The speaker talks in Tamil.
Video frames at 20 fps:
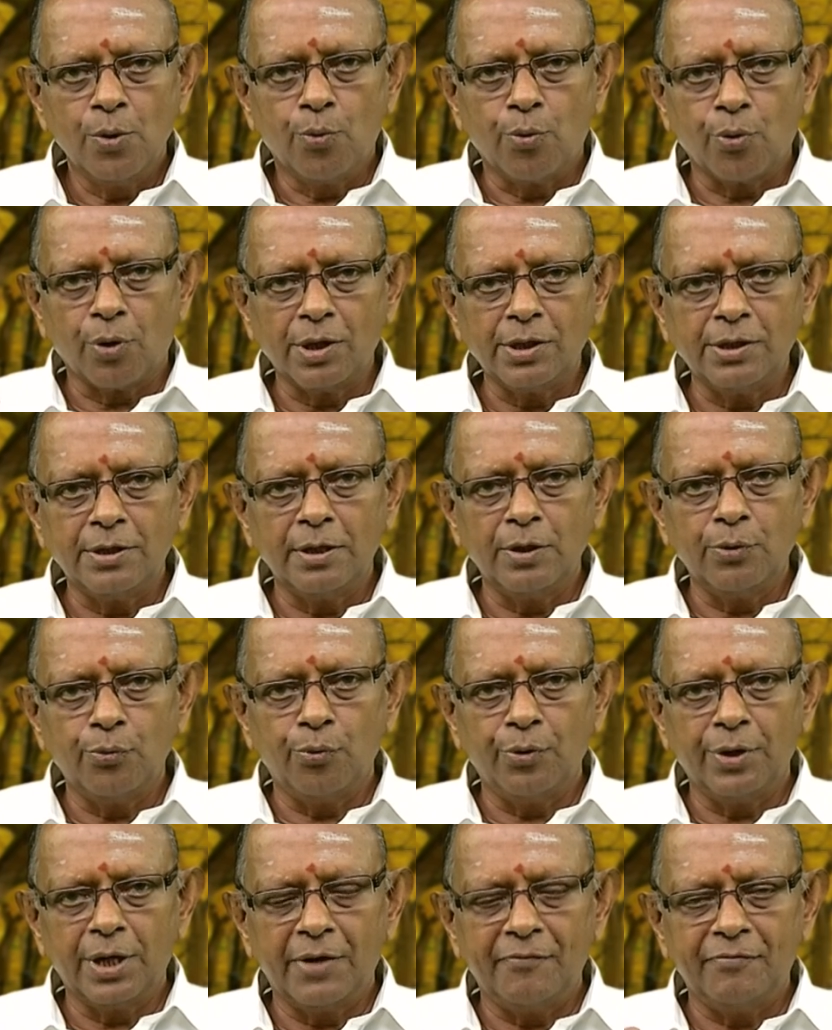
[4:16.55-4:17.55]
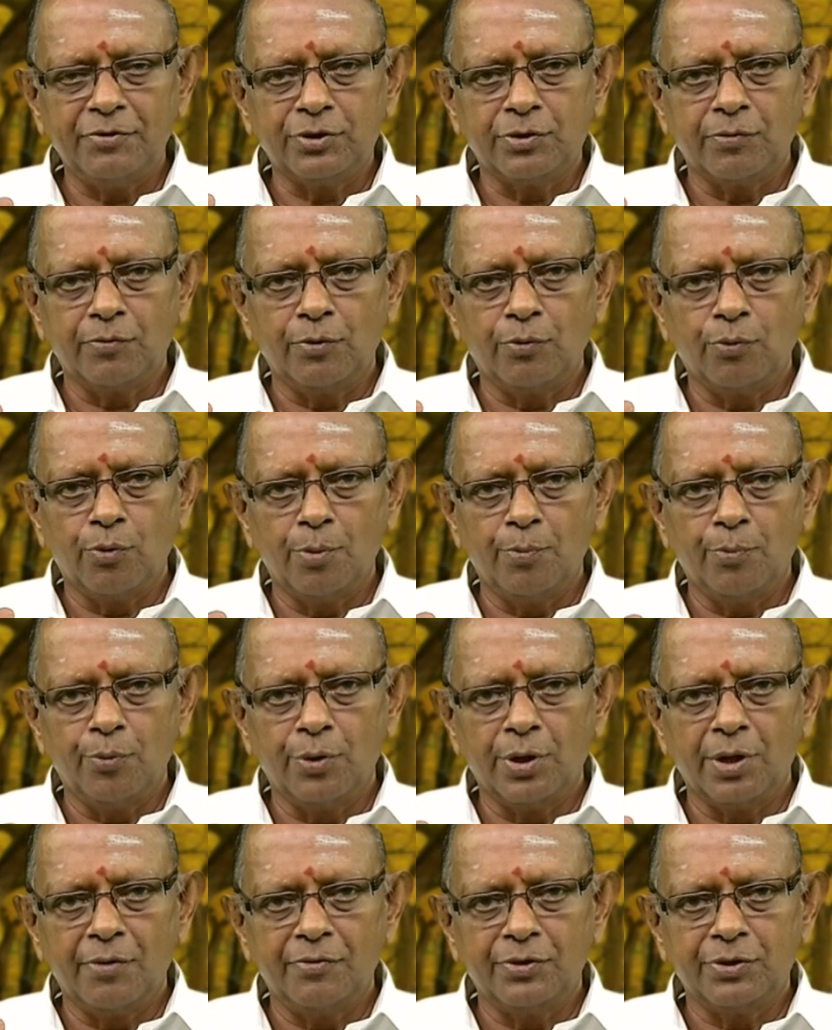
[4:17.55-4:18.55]
குரங்குகள் உயிரை விட்டு விடுவோம்
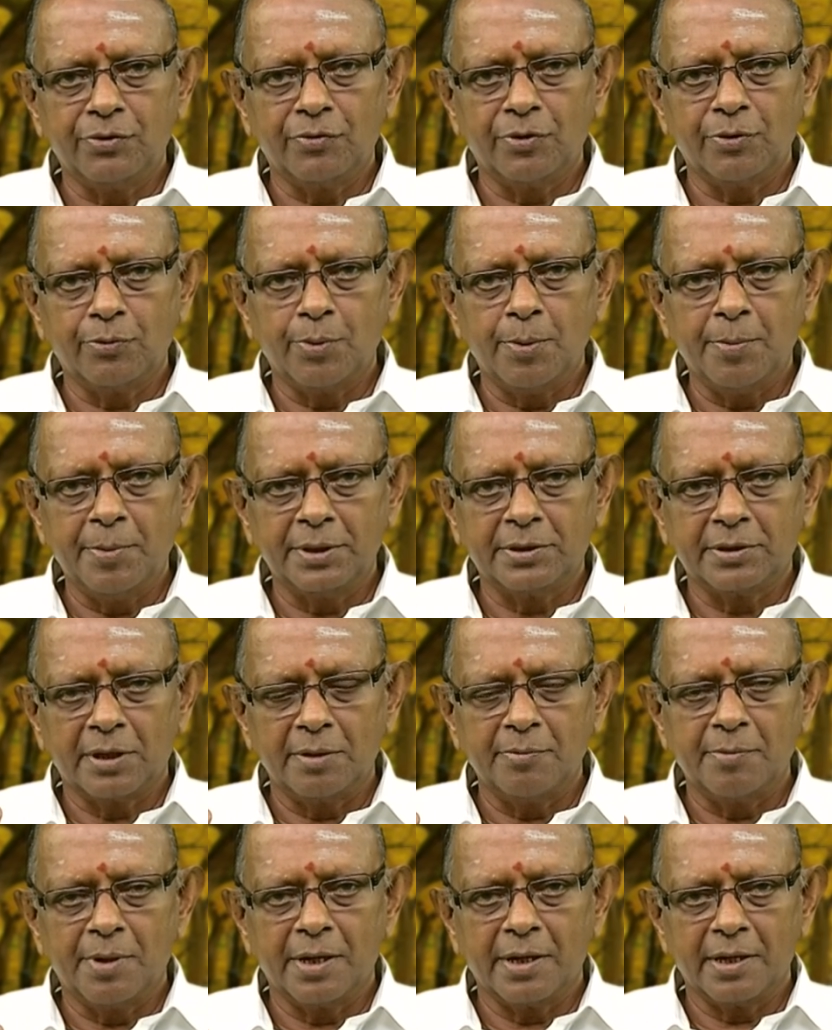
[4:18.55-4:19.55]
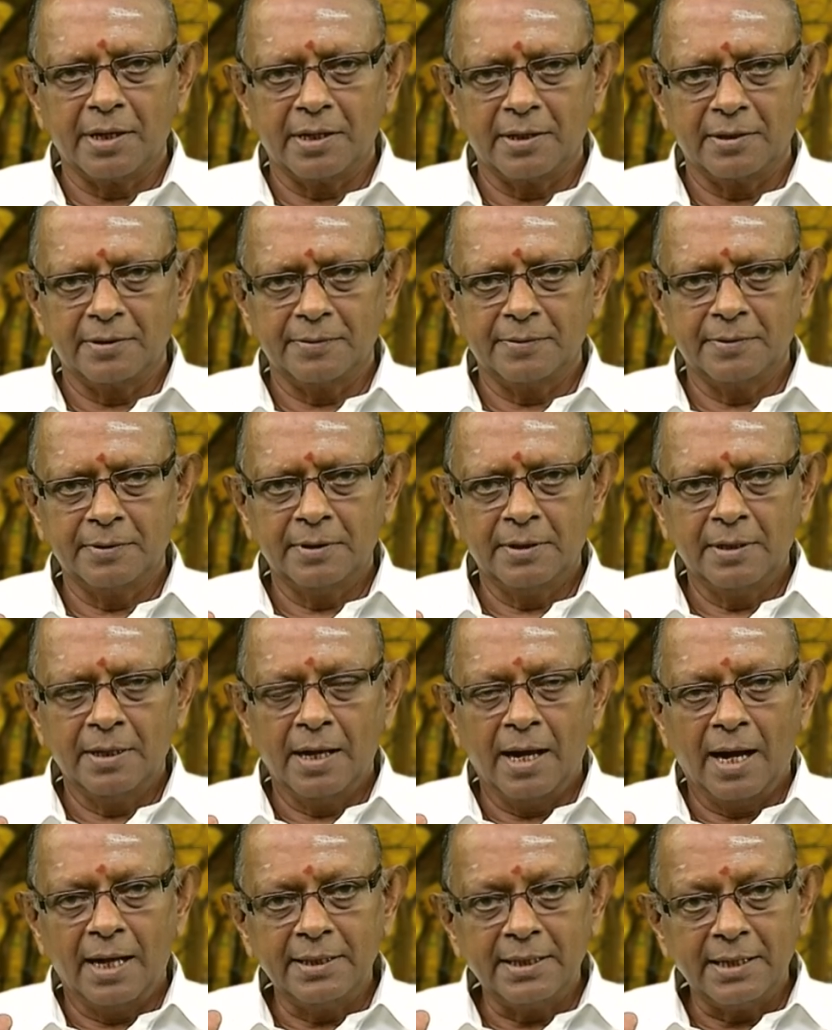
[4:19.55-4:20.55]
உயிரை விட்டு விடுவோம் என்று தடுமாறுகிறது
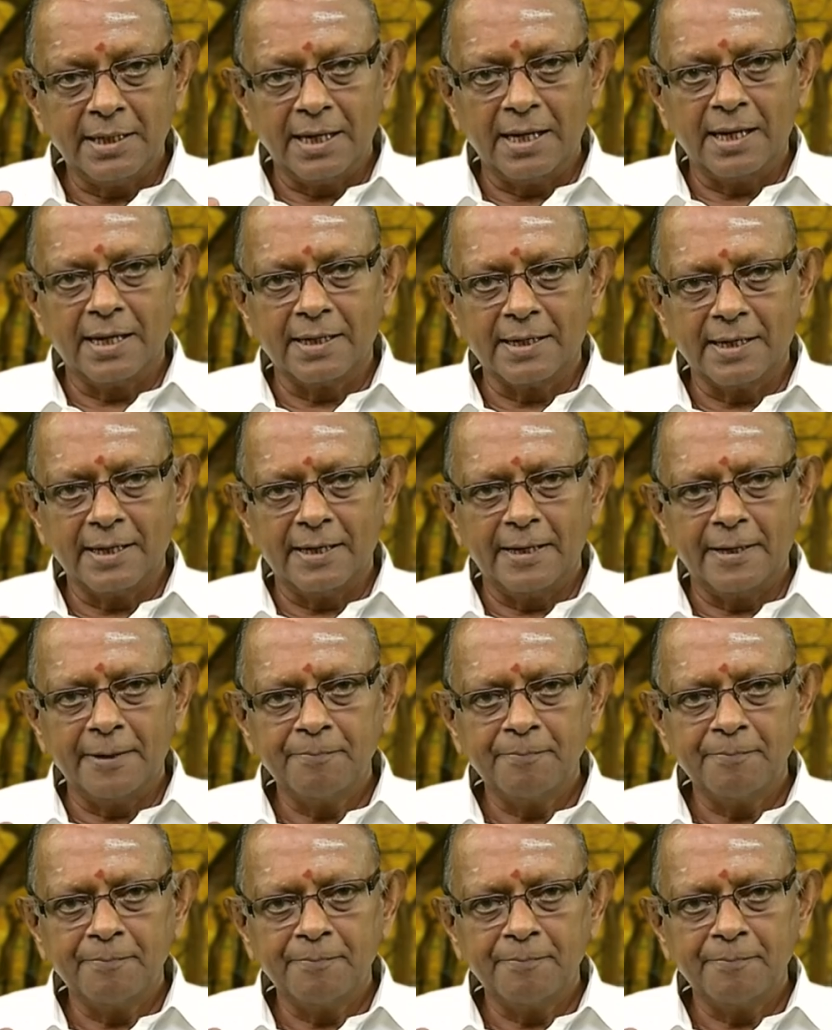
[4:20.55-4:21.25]
அது என்னன்னாக்க